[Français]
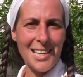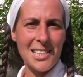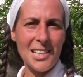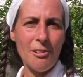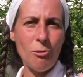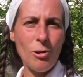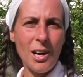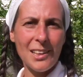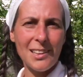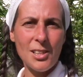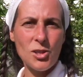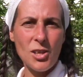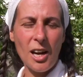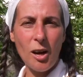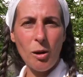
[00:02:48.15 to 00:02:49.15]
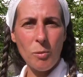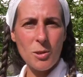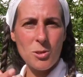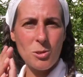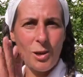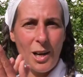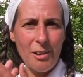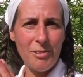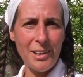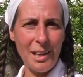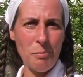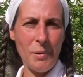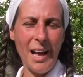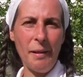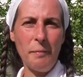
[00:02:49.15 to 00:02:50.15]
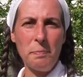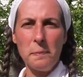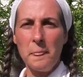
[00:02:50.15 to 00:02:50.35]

savoir déjà comment se laver les mains.